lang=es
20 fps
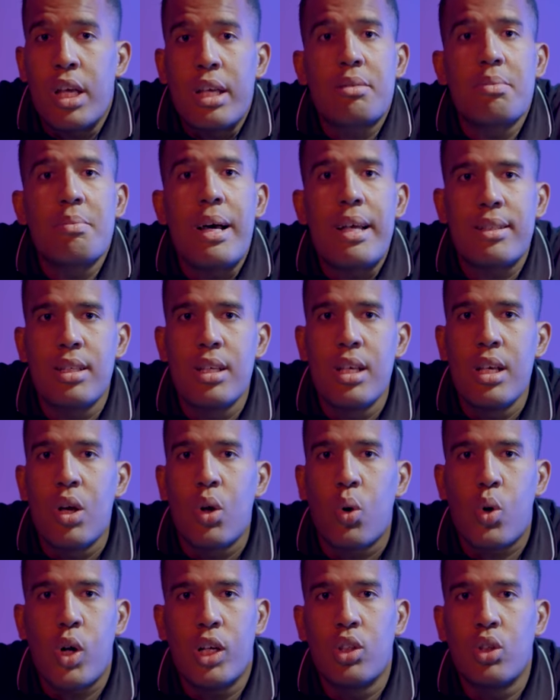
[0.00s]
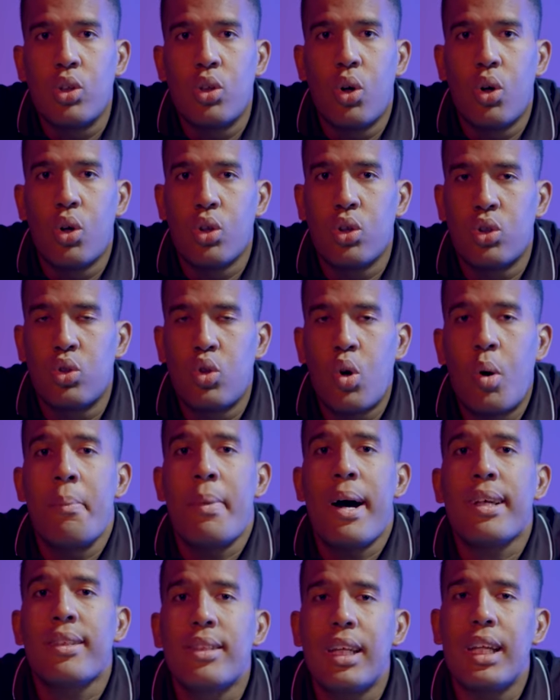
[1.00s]
Y es más, cuando
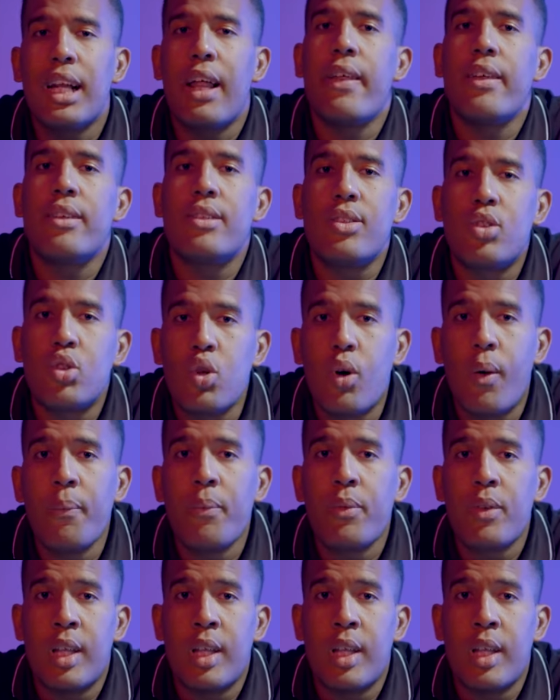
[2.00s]
tomaste la decisión